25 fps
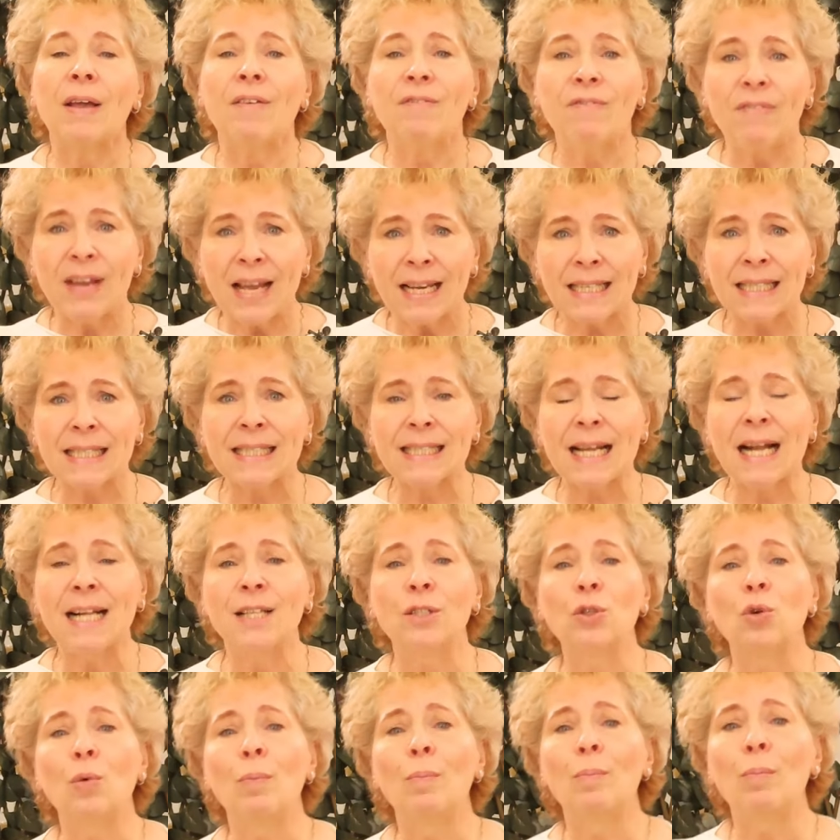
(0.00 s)
Wer das
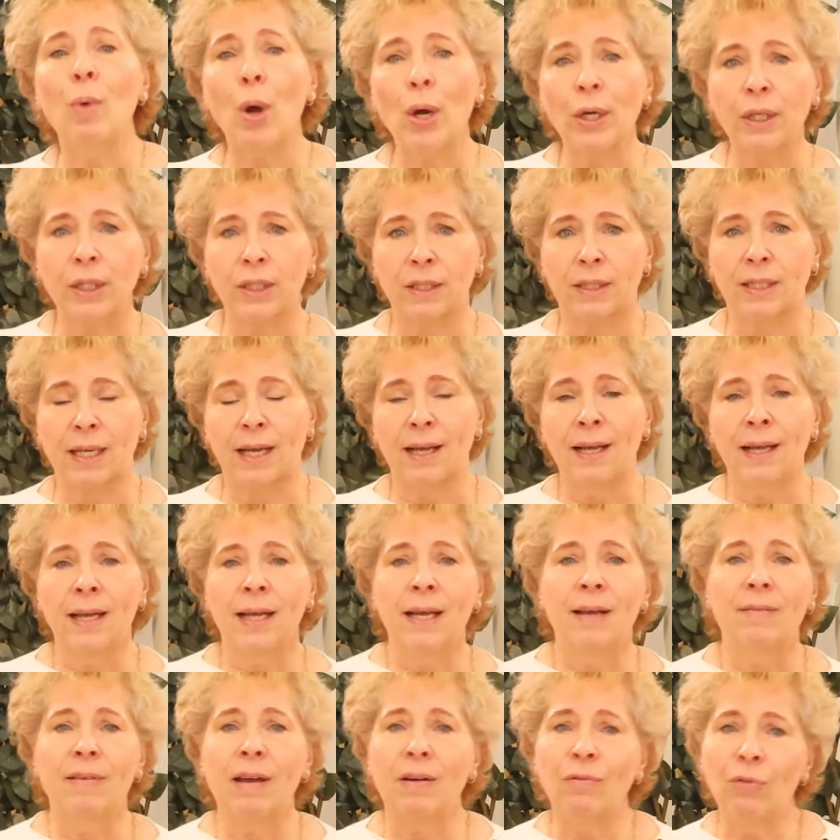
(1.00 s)
also möchte,
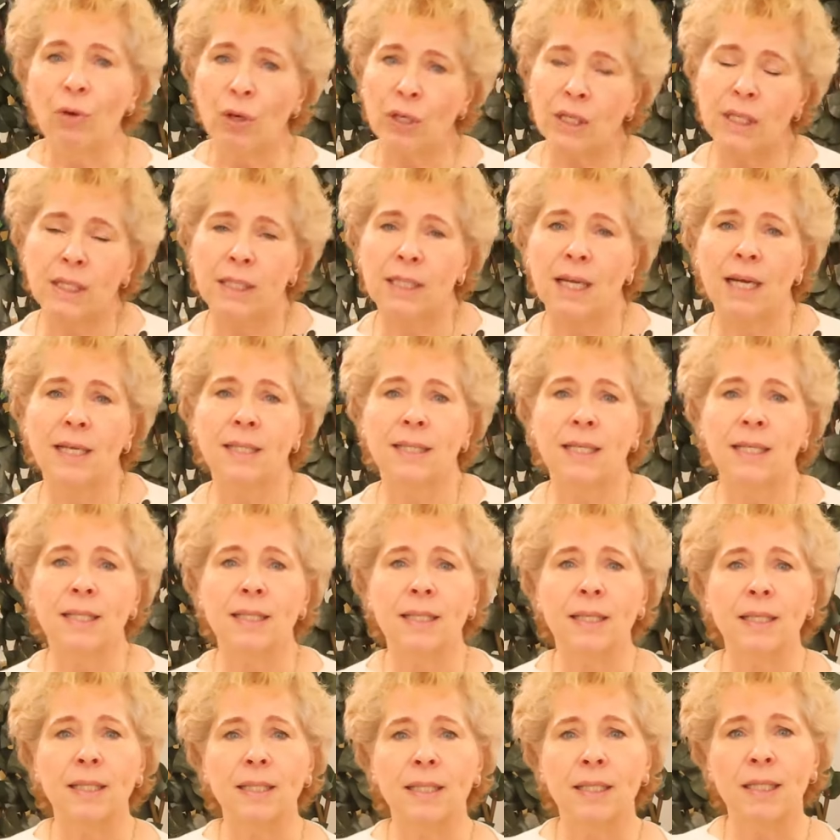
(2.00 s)
wer wirklich daran
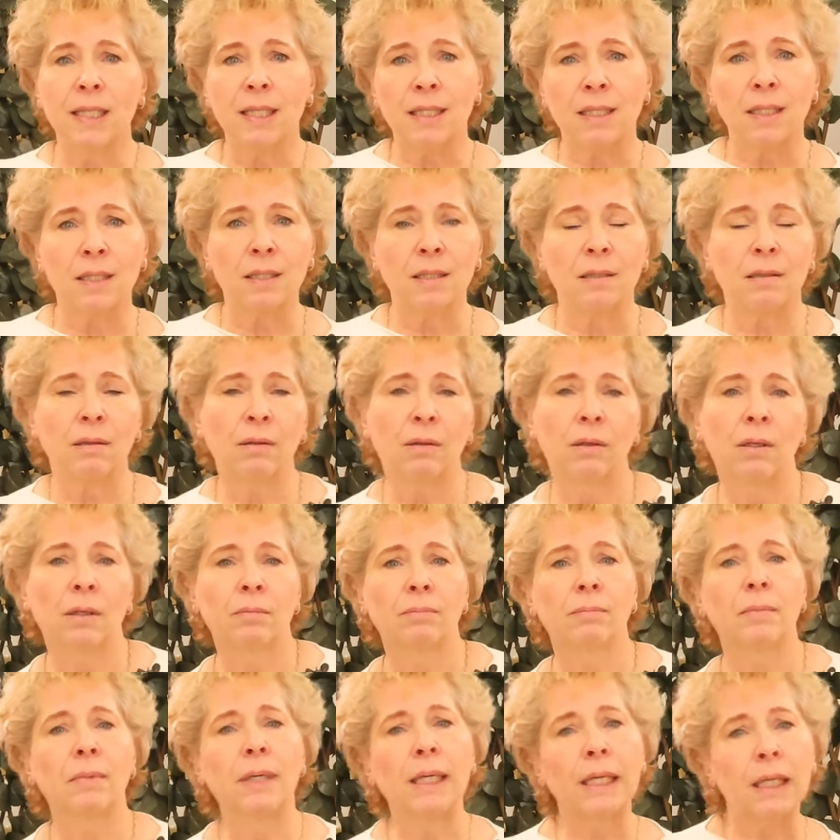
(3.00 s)
interessiert ist, oh
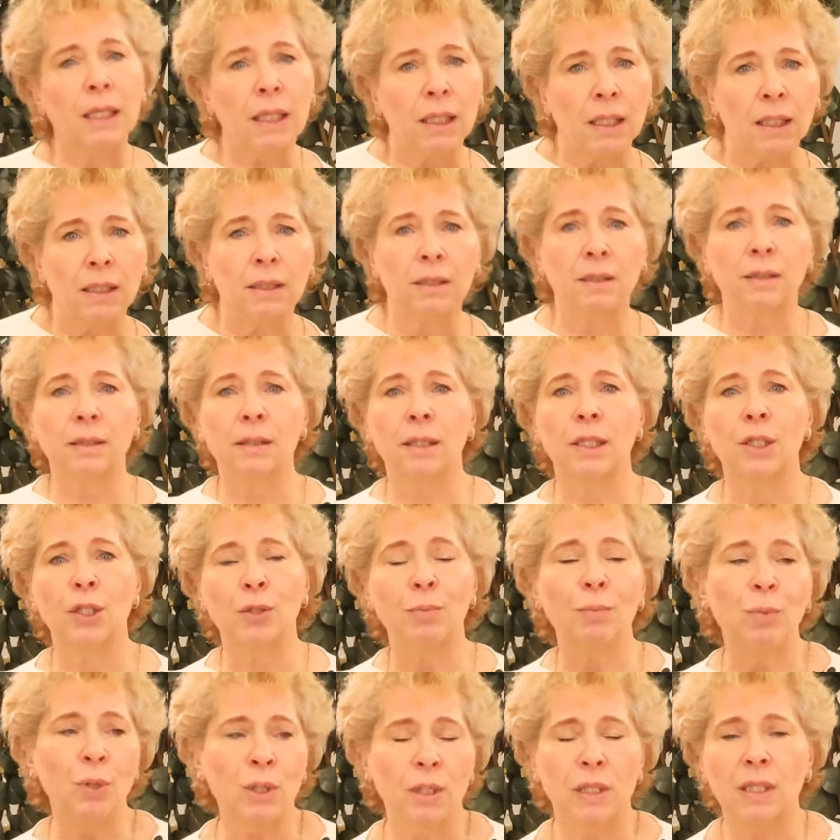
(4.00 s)
mein Kind,
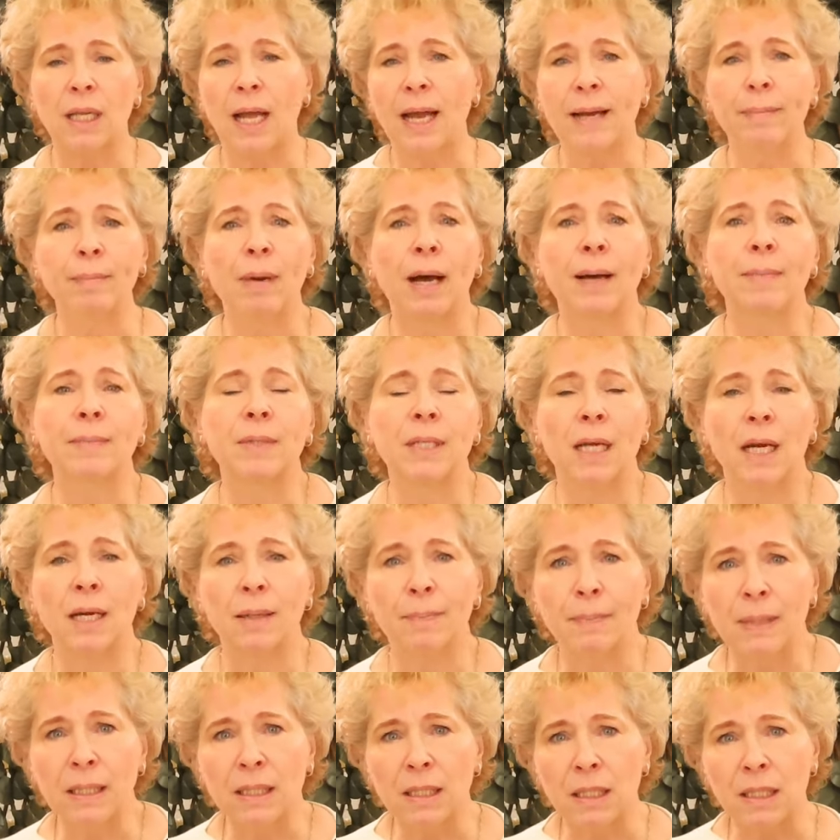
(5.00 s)
ich muss dreimal am
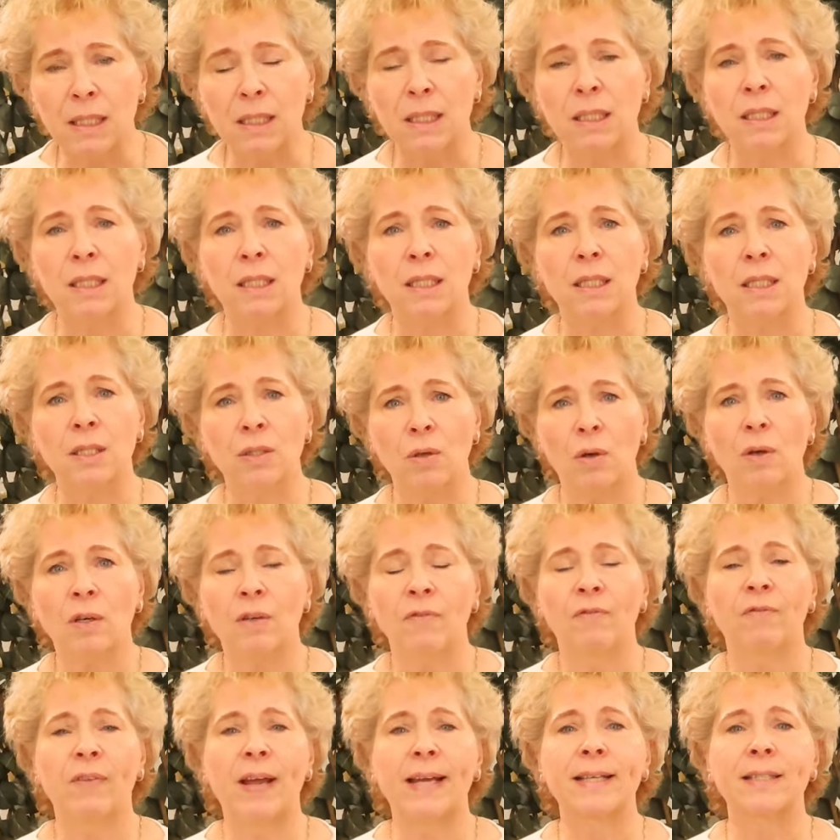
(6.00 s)
Tag mindestens die
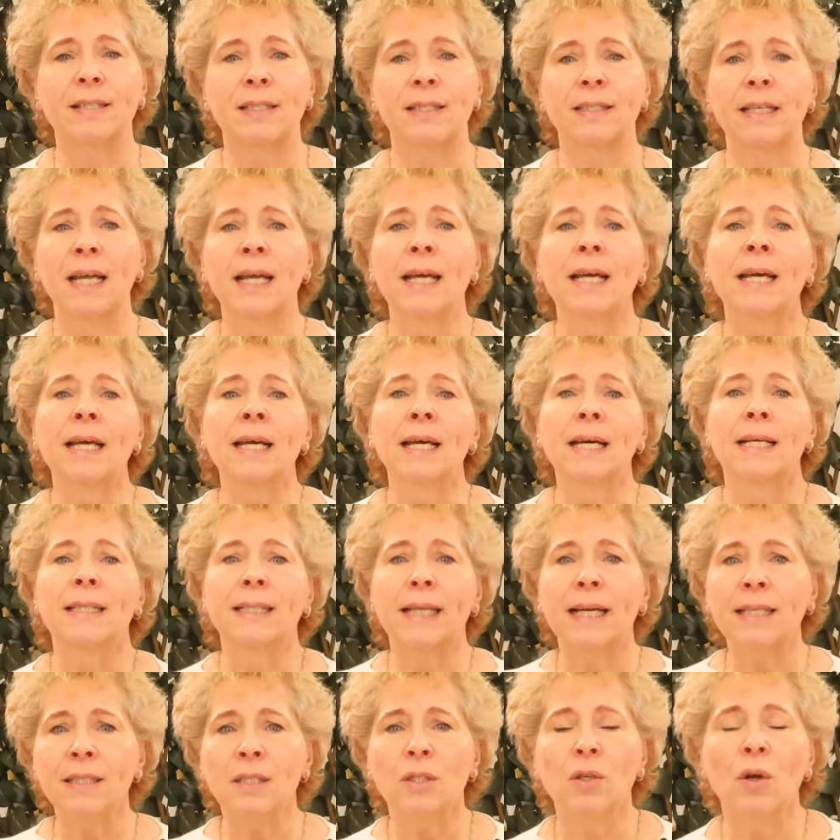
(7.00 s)
Socken wechseln,
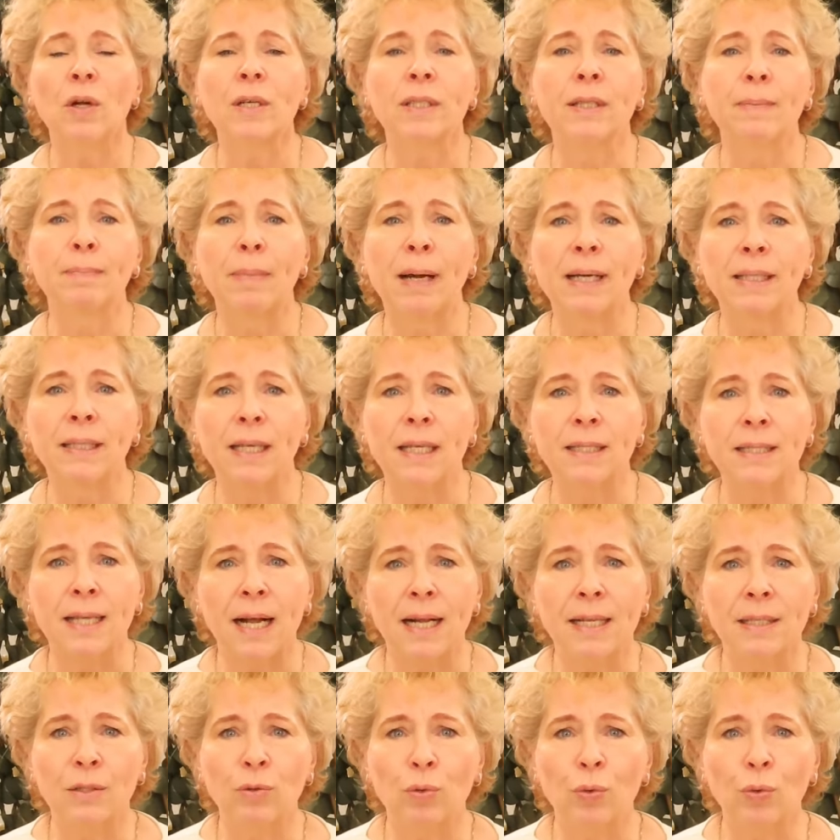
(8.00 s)
dann sollte man das
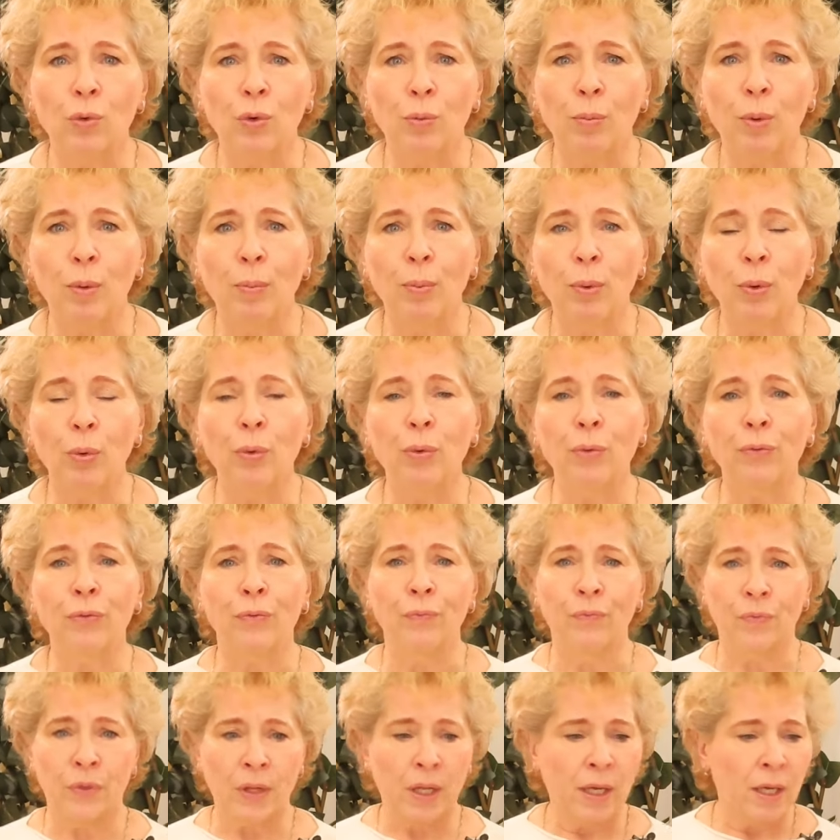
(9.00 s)
also
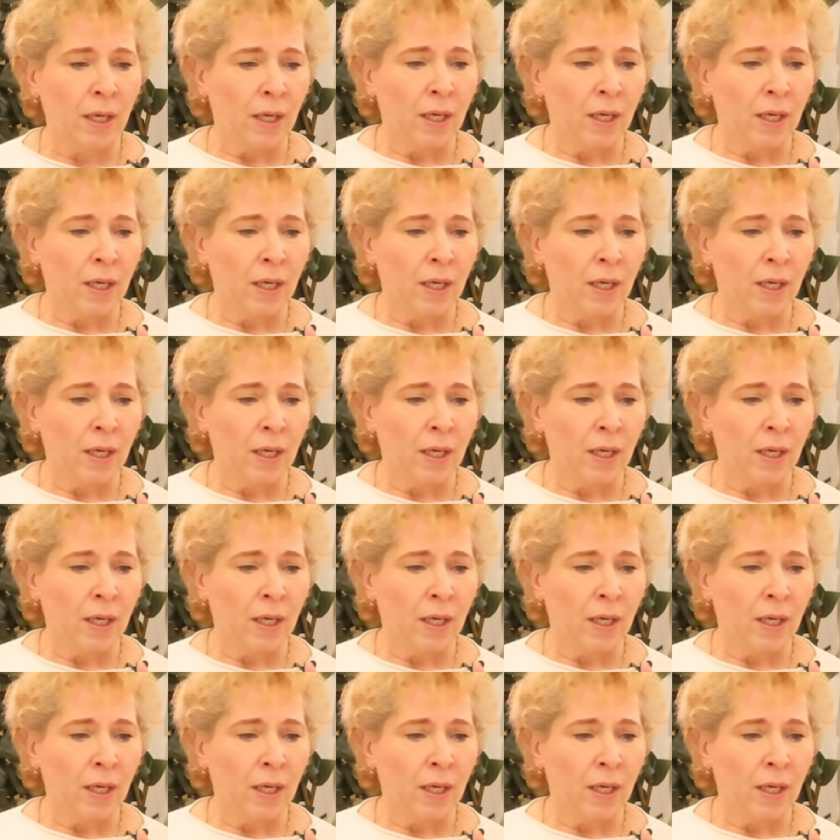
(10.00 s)
überprüfen.